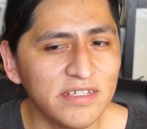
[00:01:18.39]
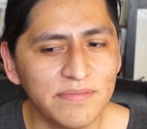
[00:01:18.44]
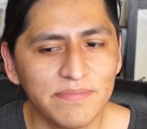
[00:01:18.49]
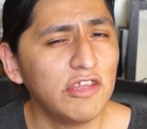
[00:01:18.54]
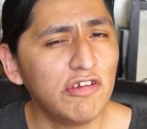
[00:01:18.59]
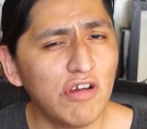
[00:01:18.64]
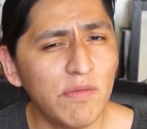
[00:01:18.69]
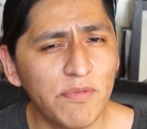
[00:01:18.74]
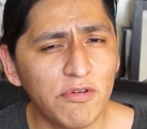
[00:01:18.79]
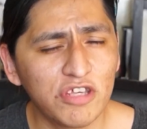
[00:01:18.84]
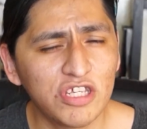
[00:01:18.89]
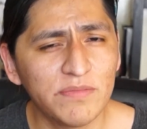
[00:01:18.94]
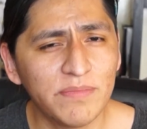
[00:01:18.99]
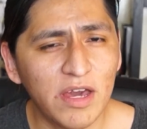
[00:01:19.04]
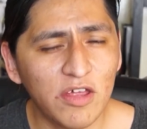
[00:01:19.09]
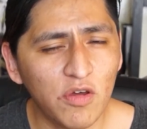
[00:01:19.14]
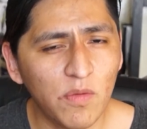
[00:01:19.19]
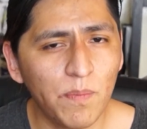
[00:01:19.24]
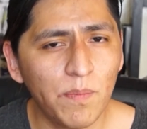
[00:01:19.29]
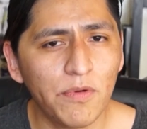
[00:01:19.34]
Digo
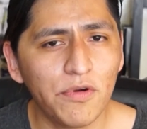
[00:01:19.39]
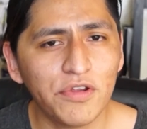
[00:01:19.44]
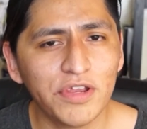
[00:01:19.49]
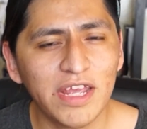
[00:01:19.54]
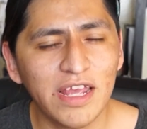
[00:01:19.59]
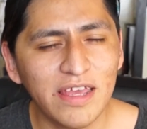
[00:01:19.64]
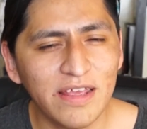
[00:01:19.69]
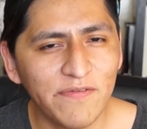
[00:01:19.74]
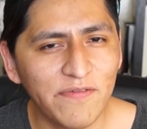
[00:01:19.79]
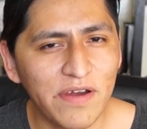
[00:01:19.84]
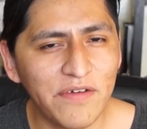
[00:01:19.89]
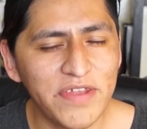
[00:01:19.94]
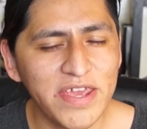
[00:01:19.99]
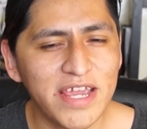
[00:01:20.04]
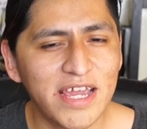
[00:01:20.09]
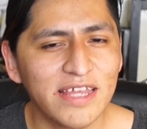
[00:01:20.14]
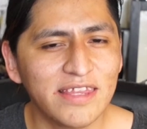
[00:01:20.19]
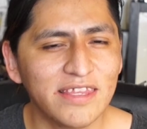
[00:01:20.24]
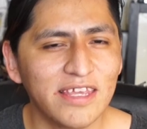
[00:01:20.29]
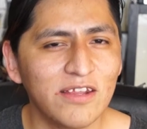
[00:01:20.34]
aproximado porque el
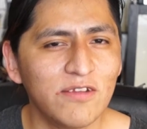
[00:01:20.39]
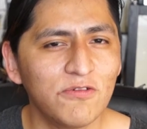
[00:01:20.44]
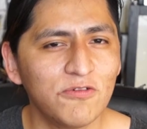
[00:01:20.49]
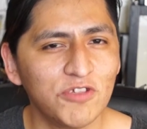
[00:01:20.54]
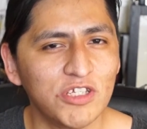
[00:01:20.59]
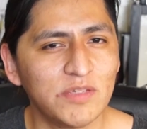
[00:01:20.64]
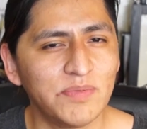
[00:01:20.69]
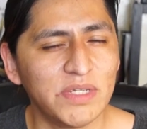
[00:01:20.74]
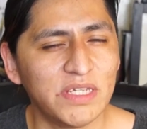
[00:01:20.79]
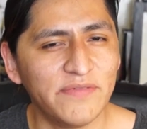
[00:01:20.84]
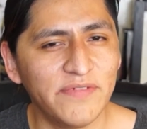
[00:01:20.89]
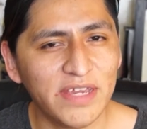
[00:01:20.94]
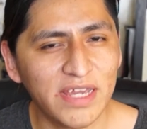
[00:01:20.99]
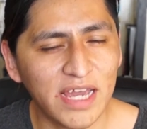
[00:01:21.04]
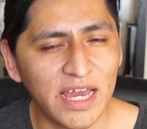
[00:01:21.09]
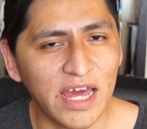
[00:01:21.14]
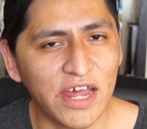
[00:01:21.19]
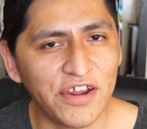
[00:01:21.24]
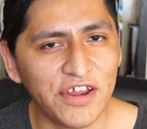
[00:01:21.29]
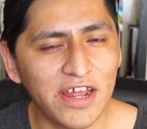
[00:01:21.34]
fabricante no nos
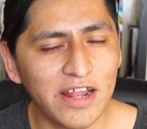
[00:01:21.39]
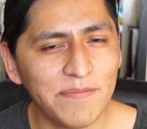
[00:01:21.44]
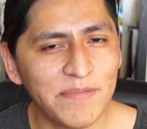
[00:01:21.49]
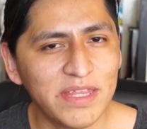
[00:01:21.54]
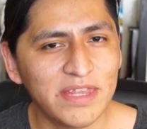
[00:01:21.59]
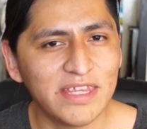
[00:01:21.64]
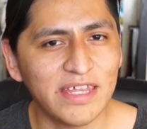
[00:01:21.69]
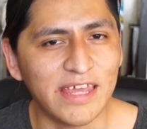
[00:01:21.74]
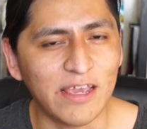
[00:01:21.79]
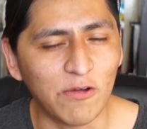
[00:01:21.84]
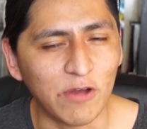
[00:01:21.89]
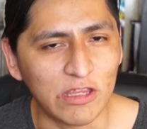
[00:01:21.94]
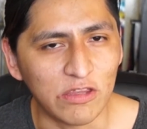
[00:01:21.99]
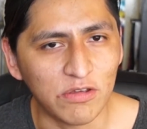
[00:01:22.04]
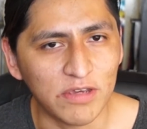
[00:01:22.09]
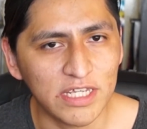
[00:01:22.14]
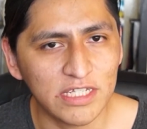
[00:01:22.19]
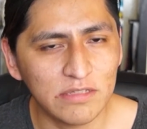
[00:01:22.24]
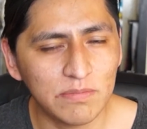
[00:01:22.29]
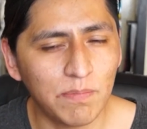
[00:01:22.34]
especifica realmente de
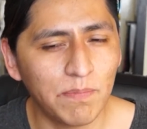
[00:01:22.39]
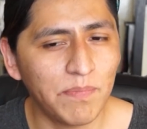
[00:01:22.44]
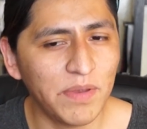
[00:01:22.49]
cuánto es,